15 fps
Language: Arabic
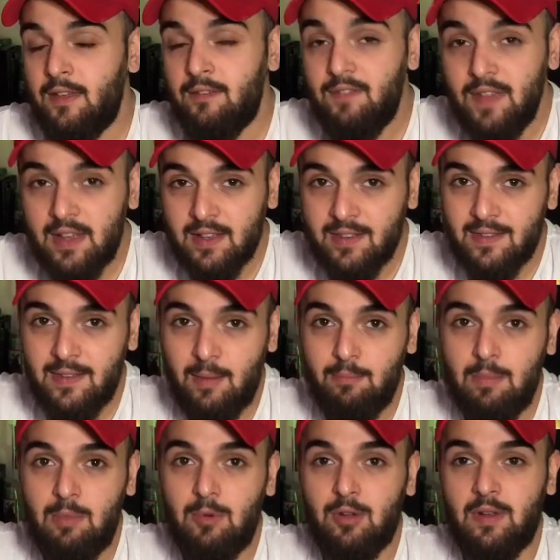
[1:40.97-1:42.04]
فيك
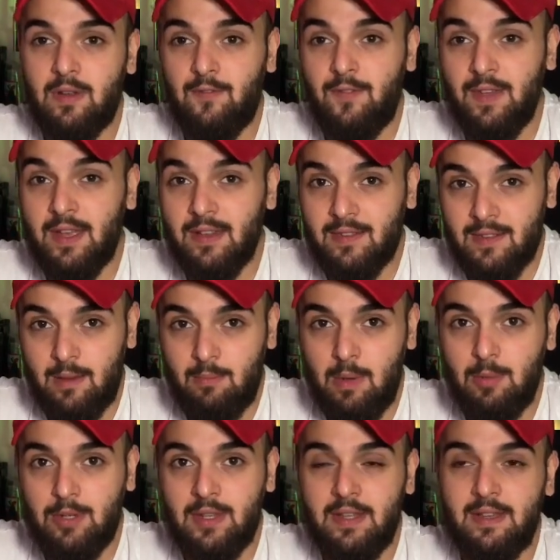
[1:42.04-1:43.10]
تصممهم فيك
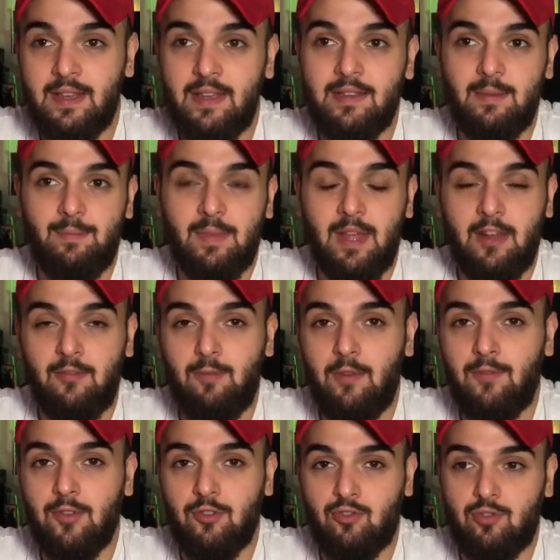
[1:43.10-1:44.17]
تصممهم انت اذا بتعرف
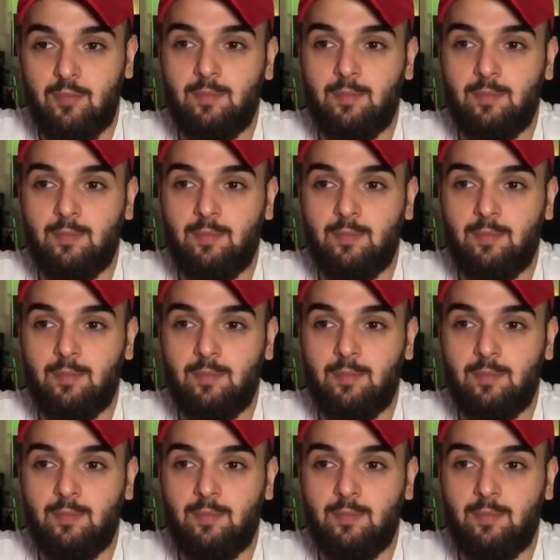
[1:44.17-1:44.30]
بالفوتوشوب